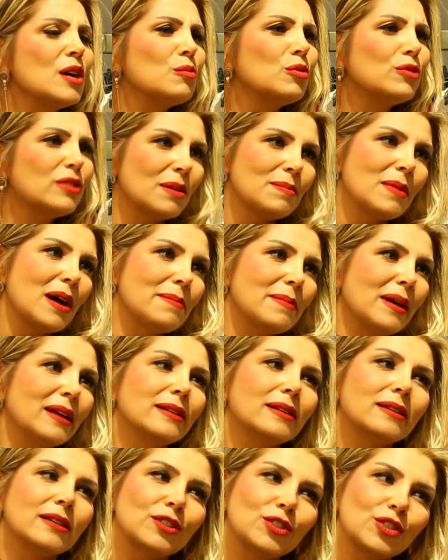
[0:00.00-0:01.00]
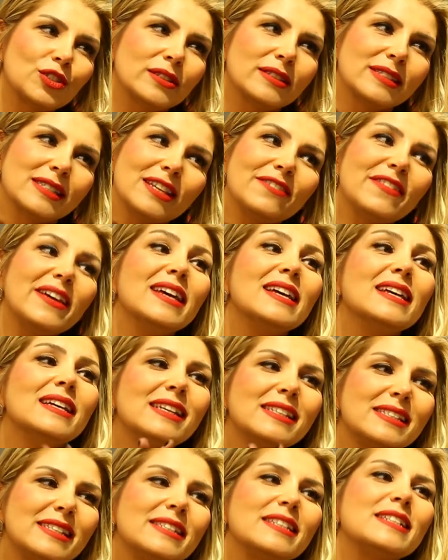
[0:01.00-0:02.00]
Bu tamamen yaratıcılığınıza ve
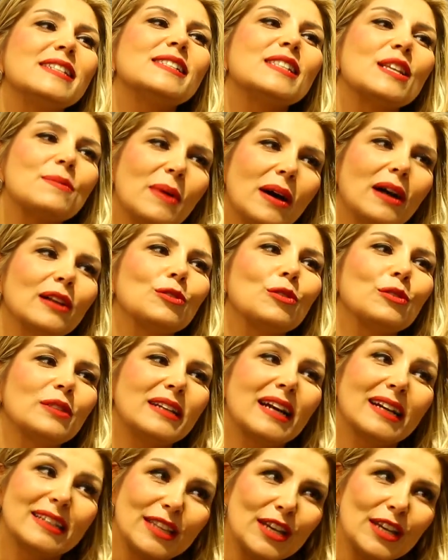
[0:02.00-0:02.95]
stilinize bağlı olarak